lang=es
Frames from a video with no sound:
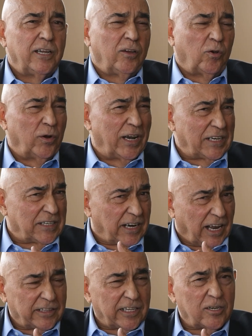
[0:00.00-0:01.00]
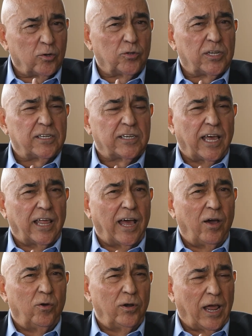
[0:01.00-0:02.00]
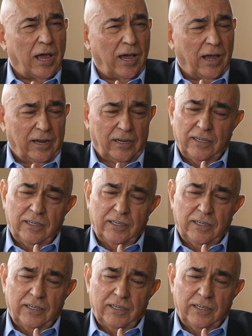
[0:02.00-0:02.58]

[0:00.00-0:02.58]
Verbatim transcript: con las grandes luchas que ha dado la